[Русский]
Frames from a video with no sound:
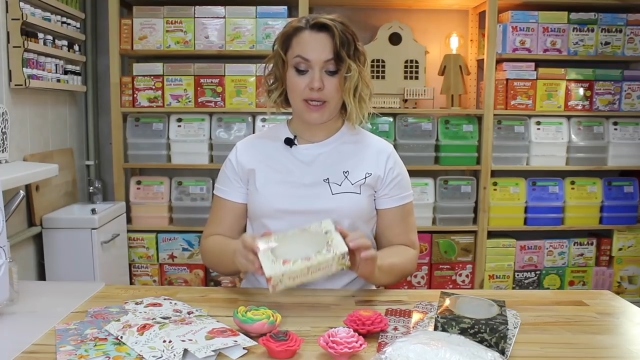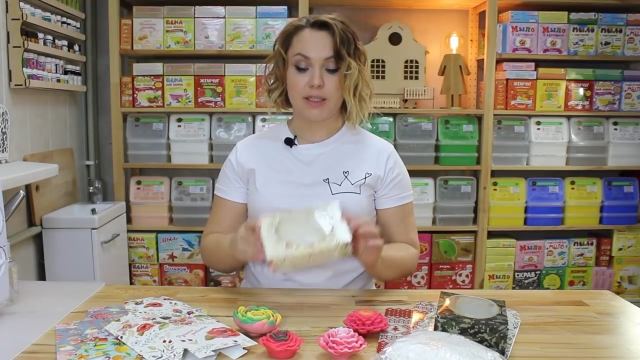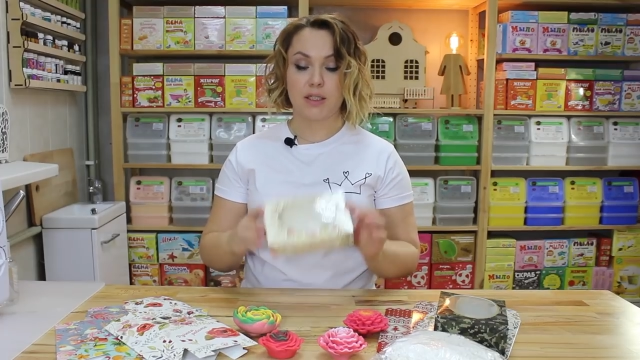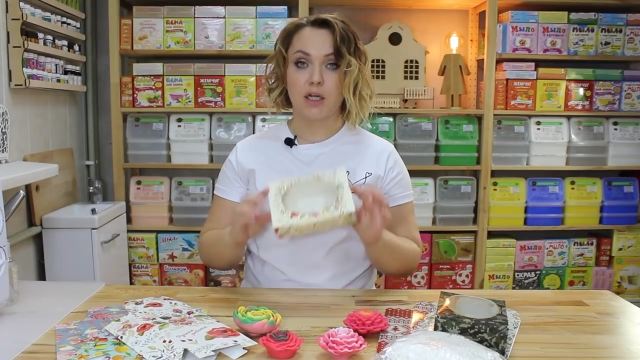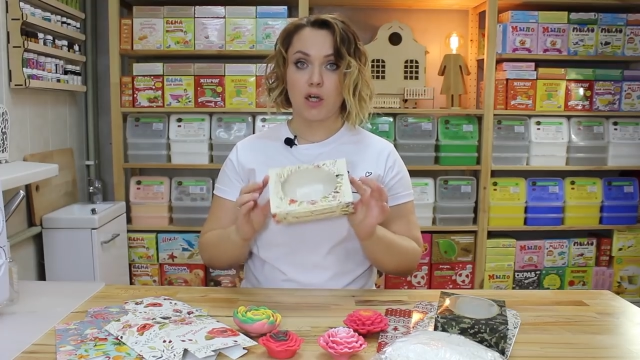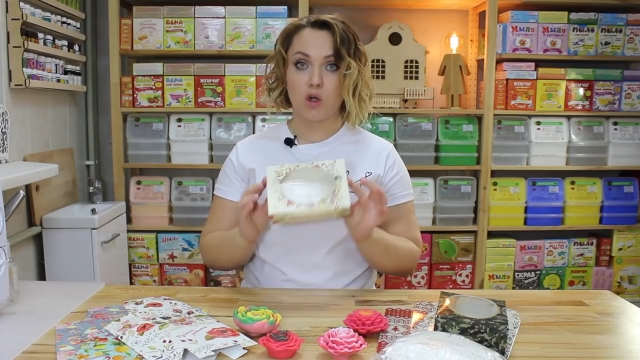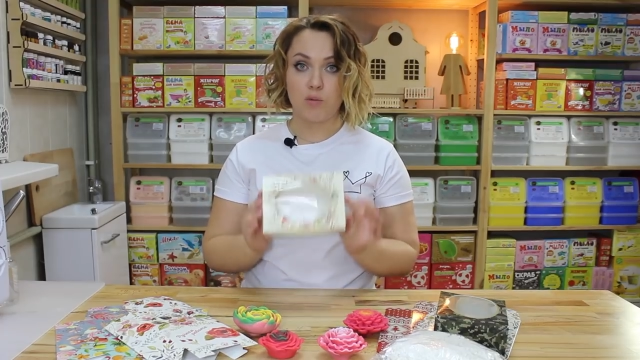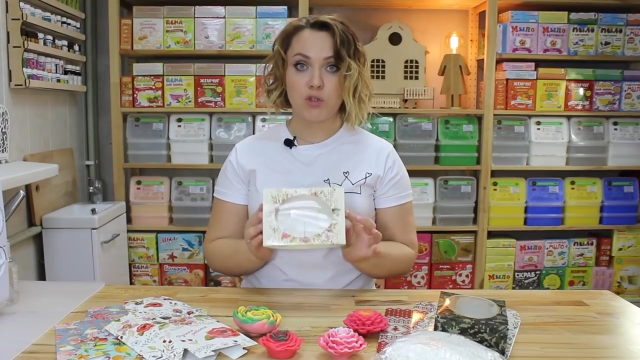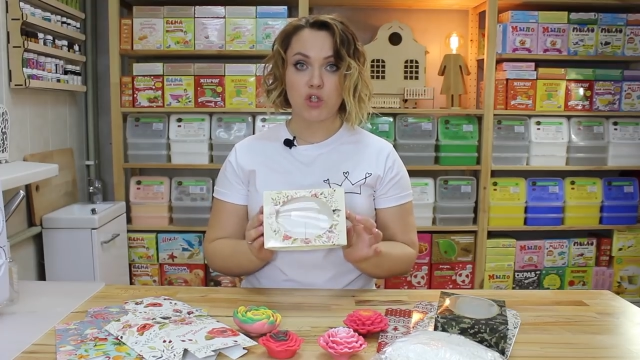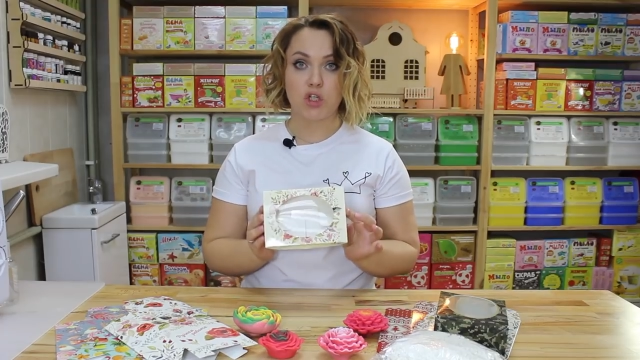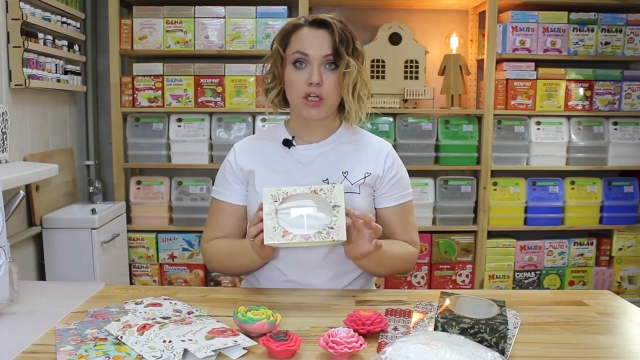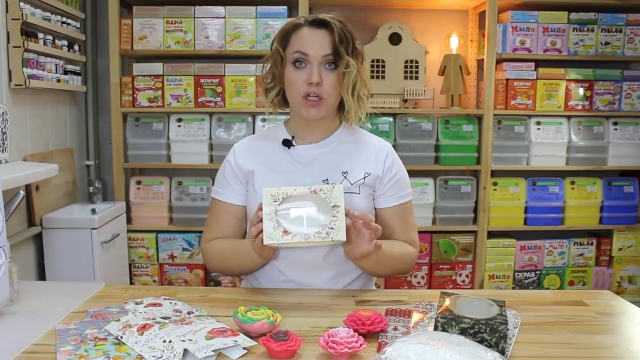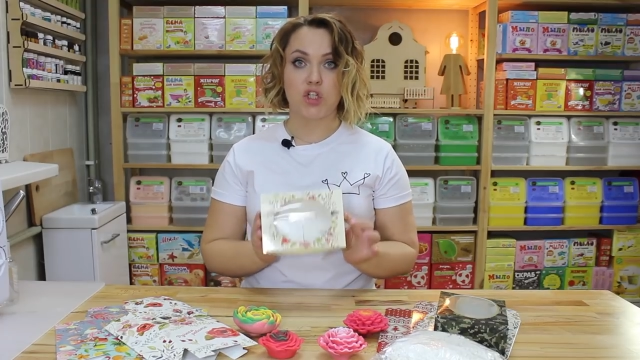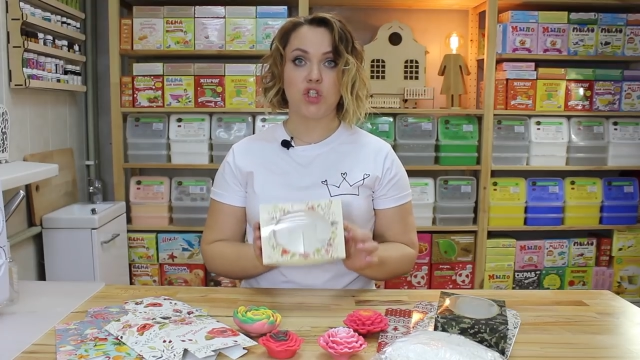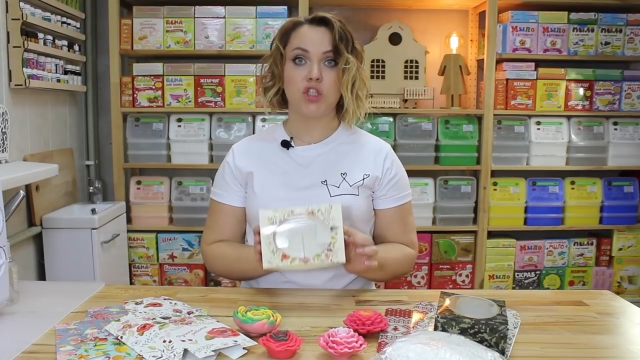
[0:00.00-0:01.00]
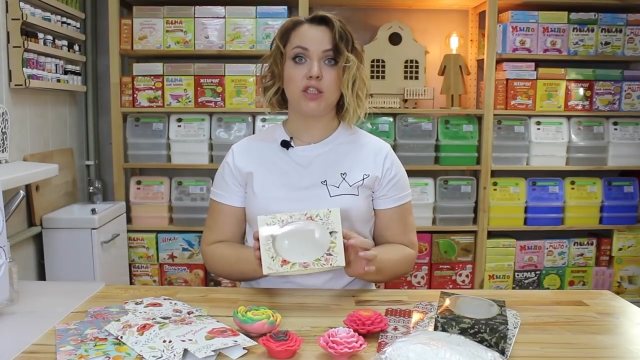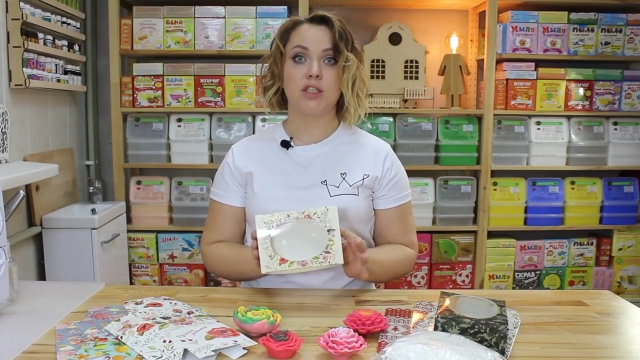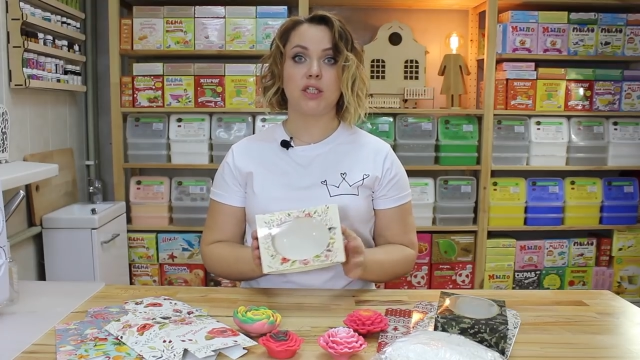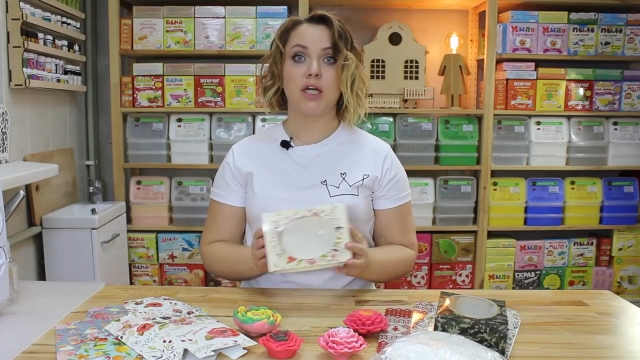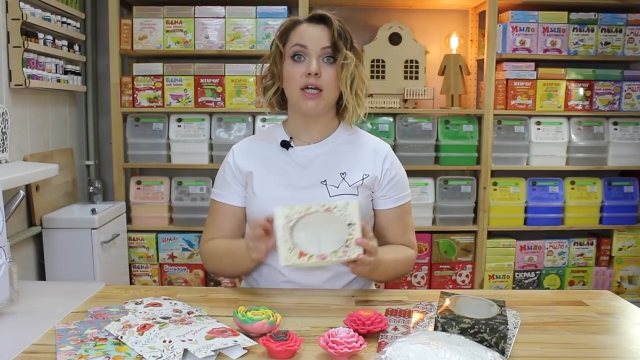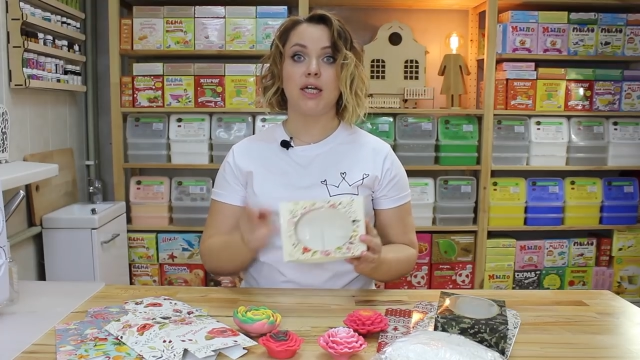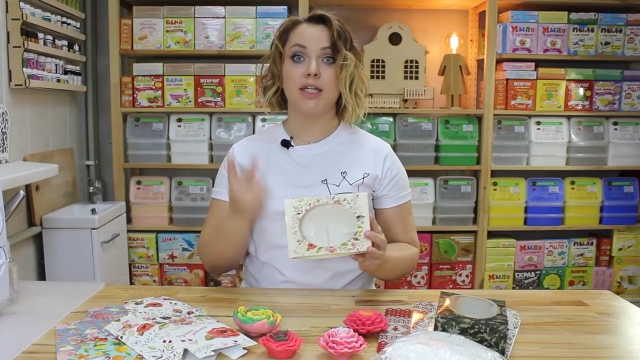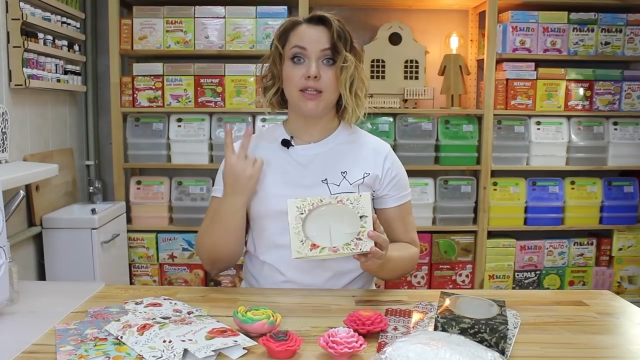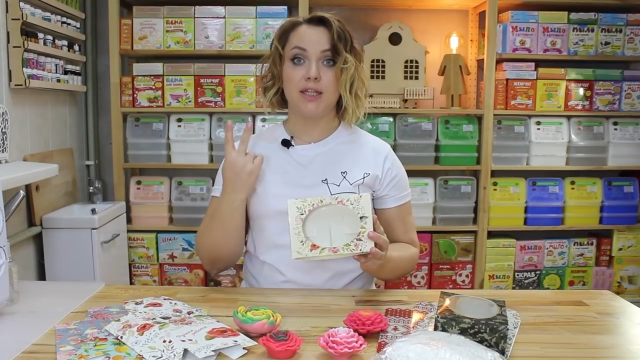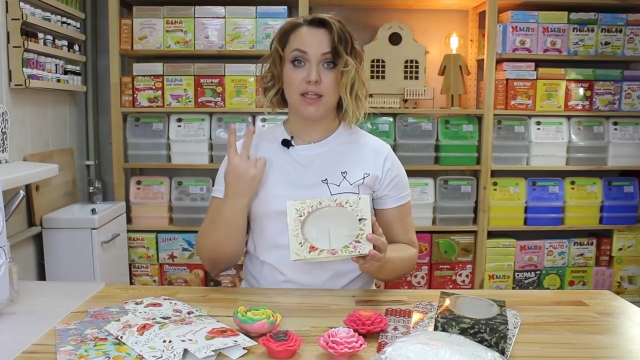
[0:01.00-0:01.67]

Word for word: Эта коробочка рассчитана